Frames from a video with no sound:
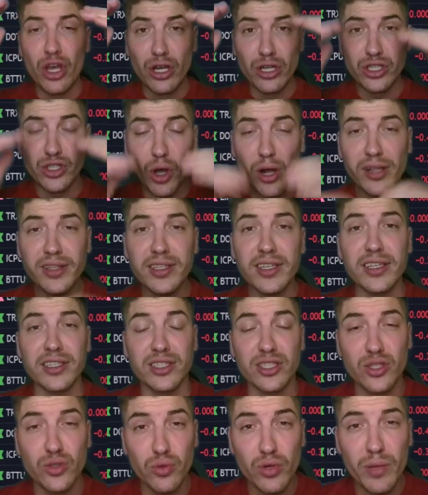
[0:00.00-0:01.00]
Sollte
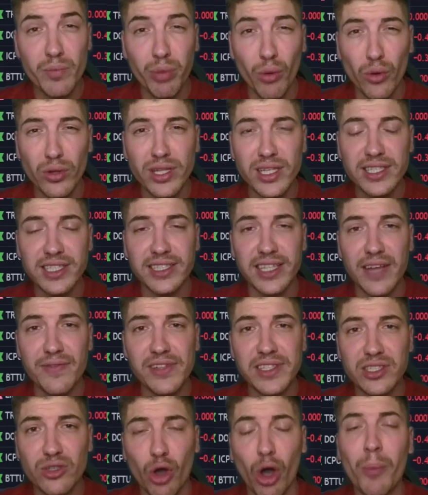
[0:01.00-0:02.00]
es zu dem Bruch dieses
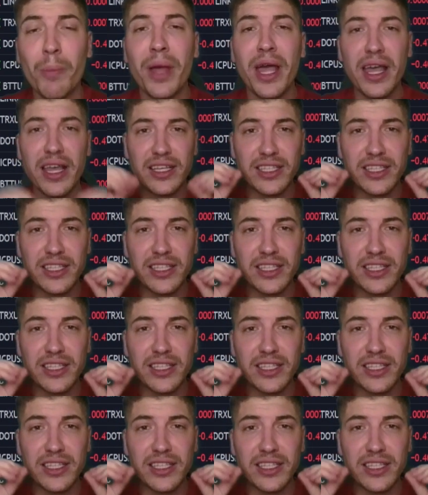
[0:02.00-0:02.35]
Levels kommen,